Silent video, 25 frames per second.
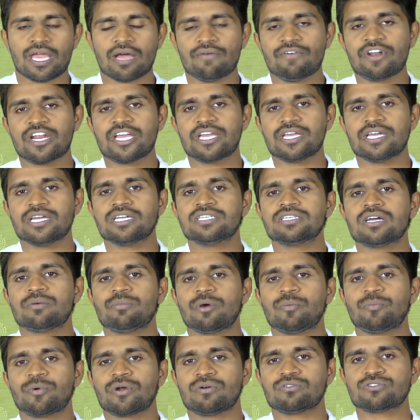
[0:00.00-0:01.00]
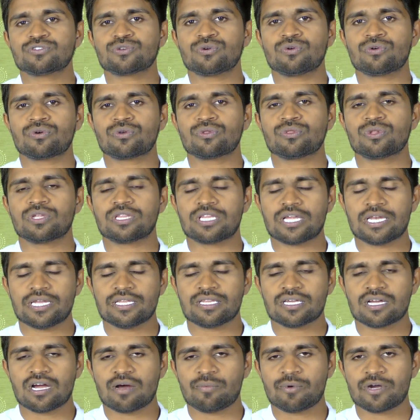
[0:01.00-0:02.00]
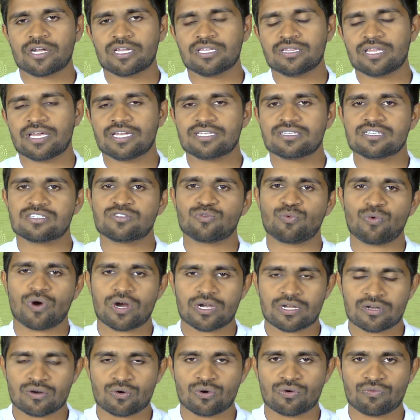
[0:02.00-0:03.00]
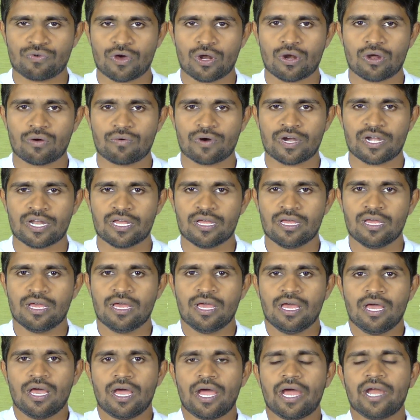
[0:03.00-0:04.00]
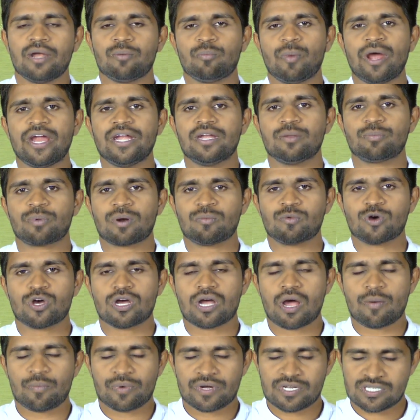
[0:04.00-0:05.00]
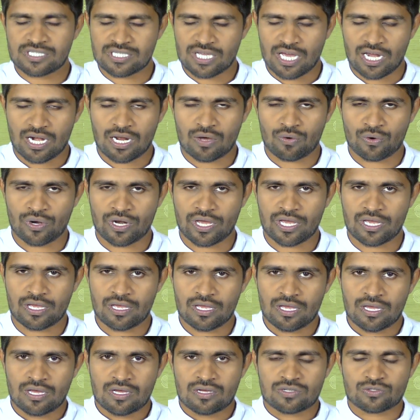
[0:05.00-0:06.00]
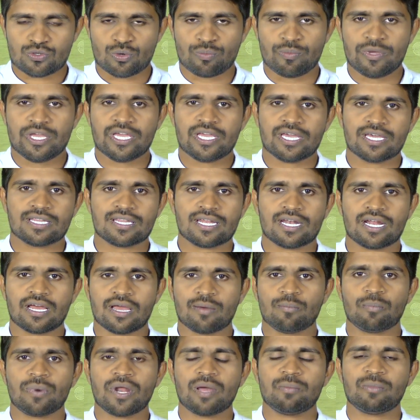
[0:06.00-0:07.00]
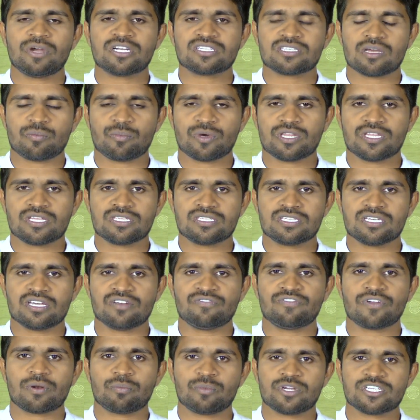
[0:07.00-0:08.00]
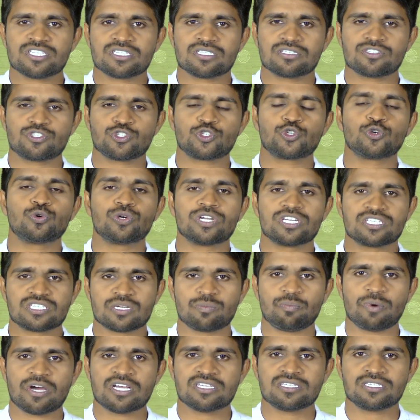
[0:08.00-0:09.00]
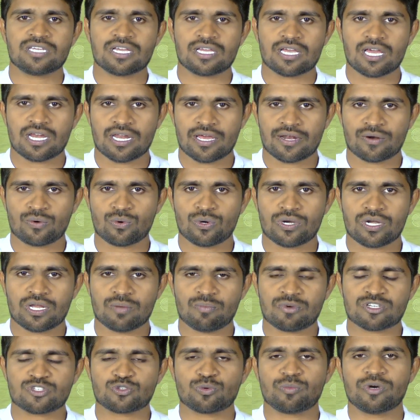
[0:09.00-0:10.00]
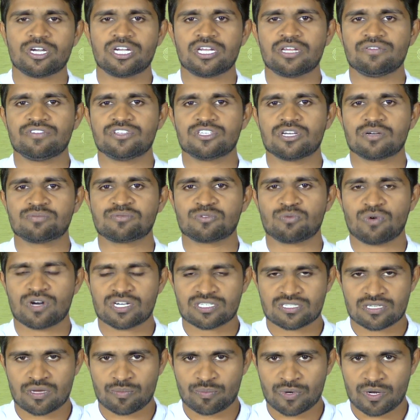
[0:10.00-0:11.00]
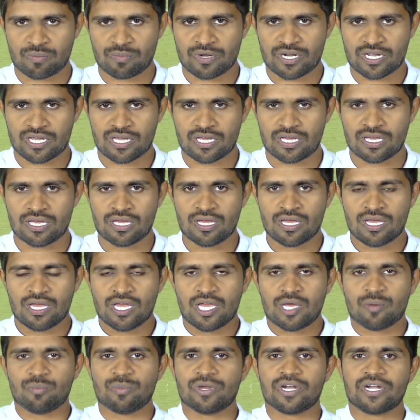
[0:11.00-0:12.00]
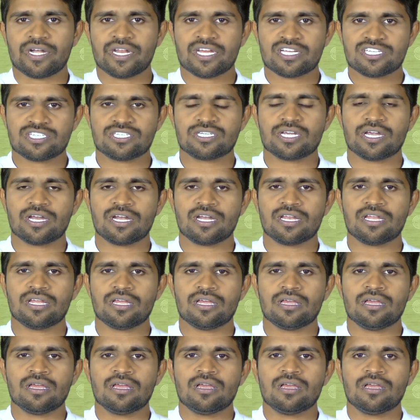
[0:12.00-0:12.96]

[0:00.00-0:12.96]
ఎవరికి ఏ జాబ్ ఎప్పుడు అవసరం ఉంటుందో తెలియదు కాబట్టి దయచేసి వాటిని కూడా ఫాలో అవ్వండి అండ్ బయట ప్రముఖ కంపెనీస్ చాలా ఉన్నాయి సో మీకు ఏదైనా ఎంప్లాయ్మెంట్ సంబంధించి ఇన్ఫర్మేషన్ స్టూడెంట్స్కి పాస్ చేయాలి అనుకుంటే మా సుమన్ టీవీ జాబ్స్ వాట్సాప్ నెంబర్కి మీరు టెక్స్ట్ చేయండి